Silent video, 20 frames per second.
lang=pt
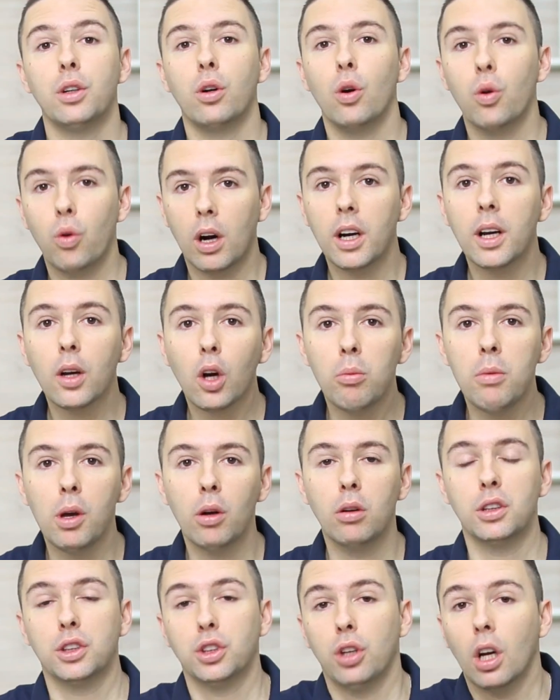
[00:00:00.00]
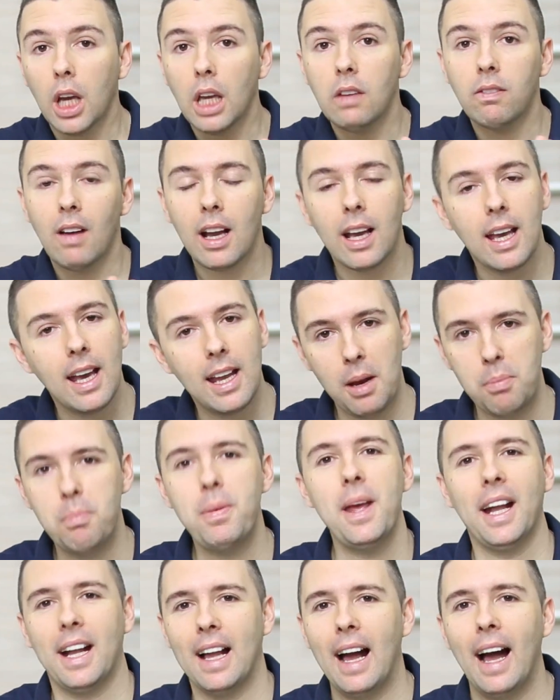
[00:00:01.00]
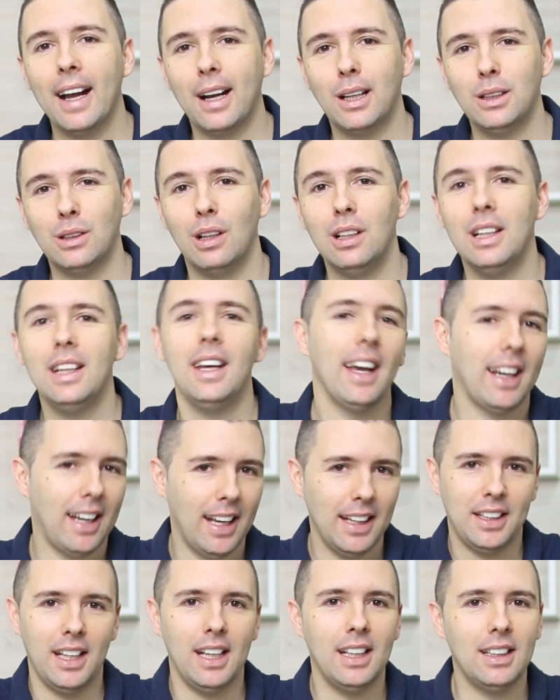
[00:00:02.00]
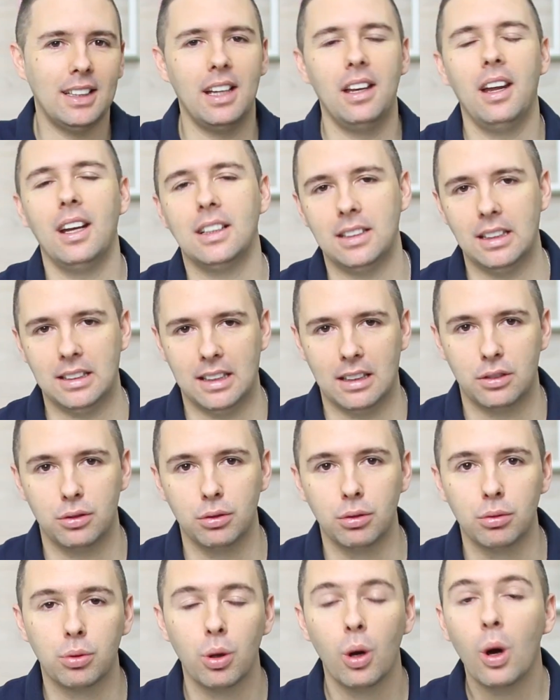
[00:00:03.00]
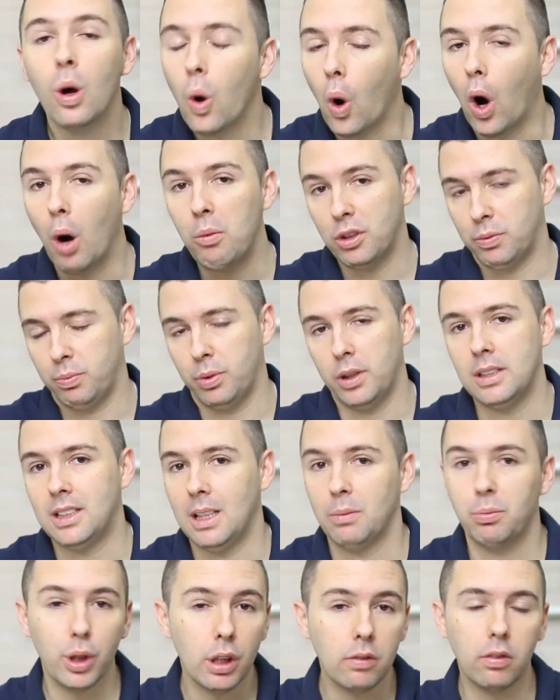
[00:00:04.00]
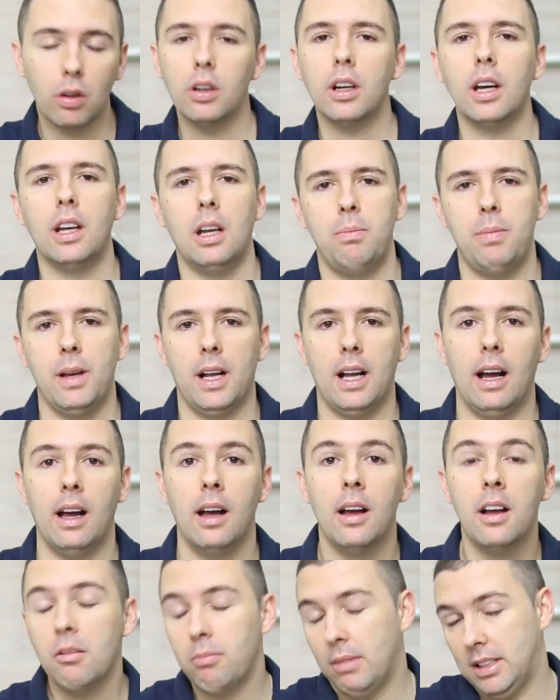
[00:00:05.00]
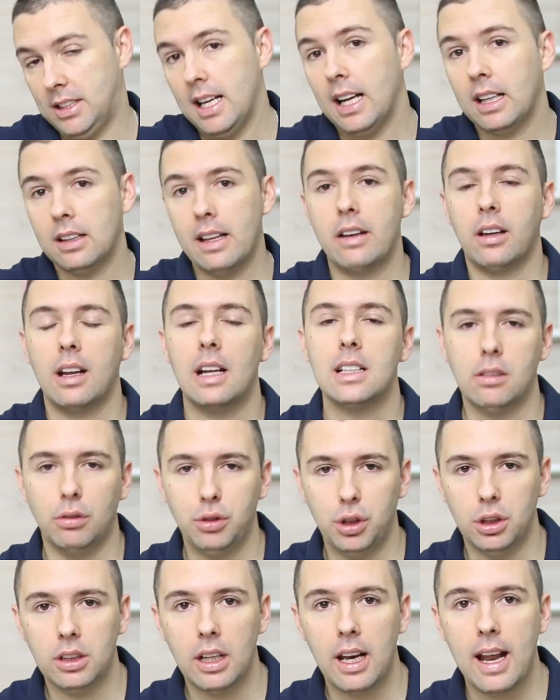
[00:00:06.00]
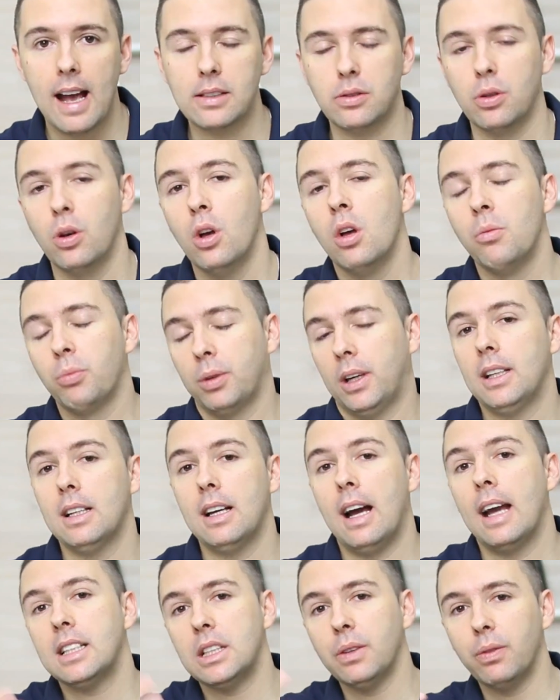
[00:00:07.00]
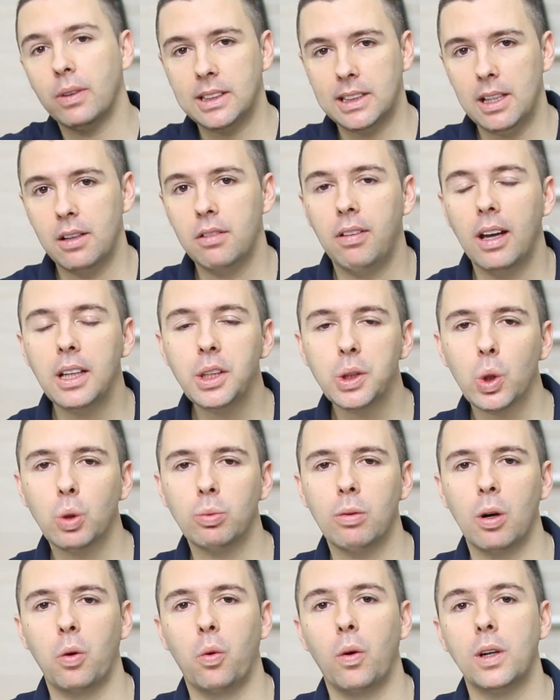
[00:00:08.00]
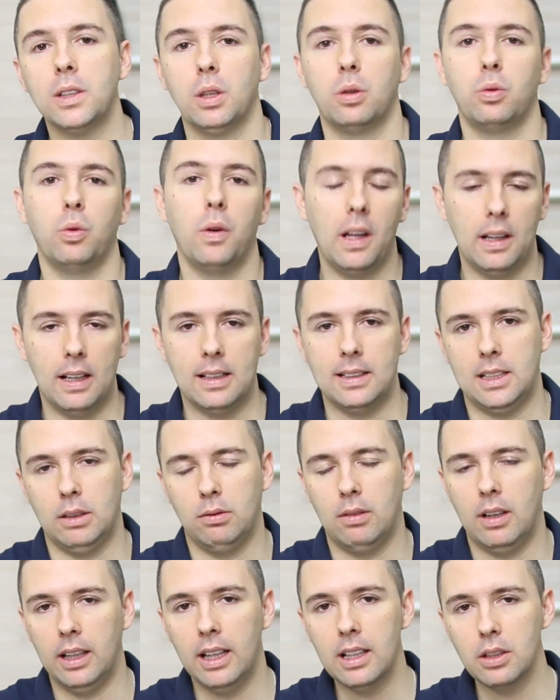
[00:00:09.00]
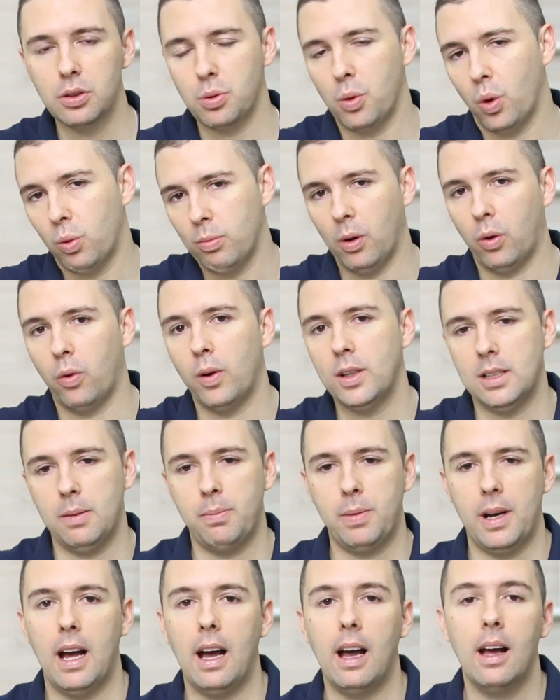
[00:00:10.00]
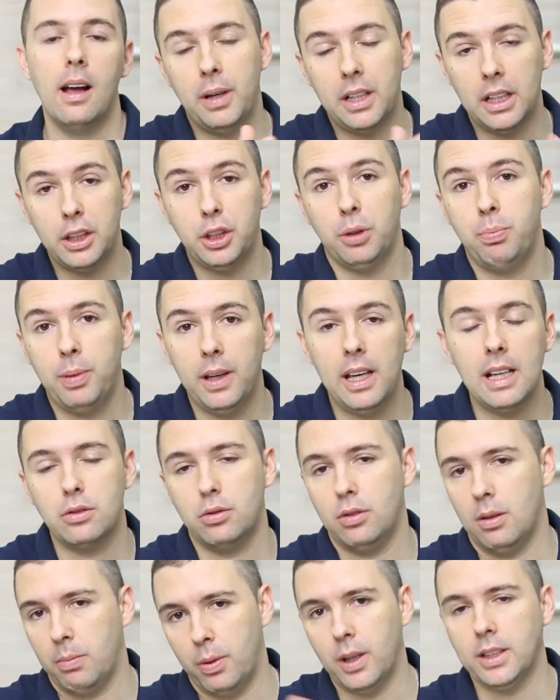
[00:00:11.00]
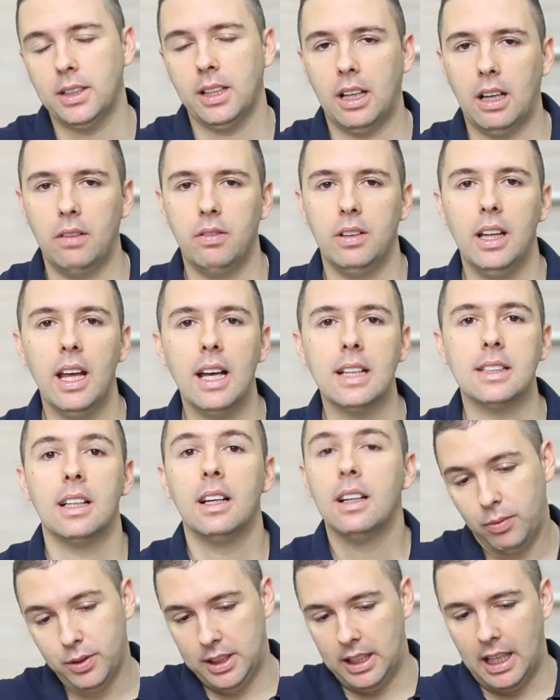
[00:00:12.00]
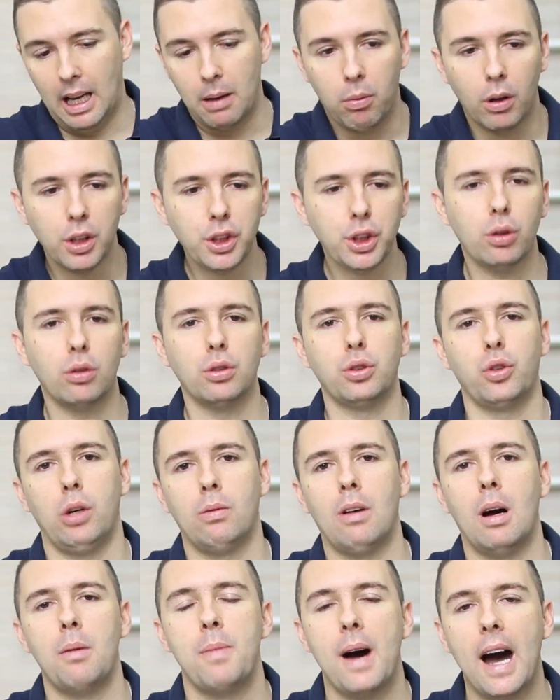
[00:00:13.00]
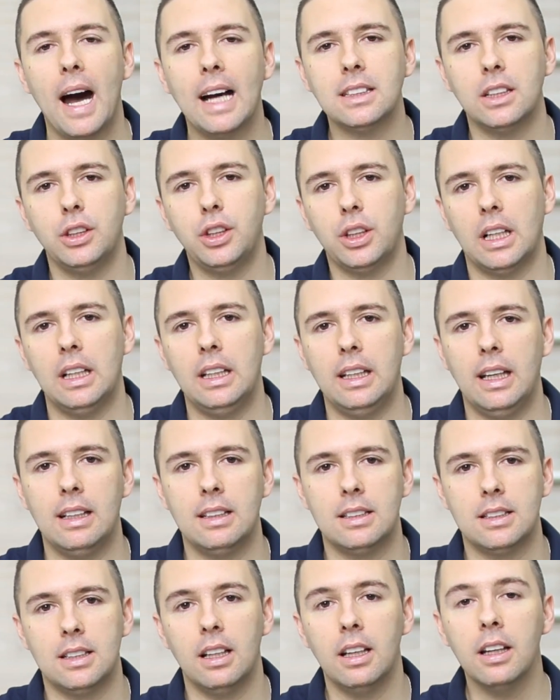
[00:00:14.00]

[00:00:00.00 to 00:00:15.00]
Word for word: Você concorda comigo que só quem vai querer pegar aquilo ali é quem tem interesse nesse assunto? Homens, por exemplo, não vão querer pegar, mas é claro que eles não te interessam, porque aí se você vende alguma coisa com relação a isso, alguma coisa para perda de peso após a gravidez, você acabou de construir uma base de clientes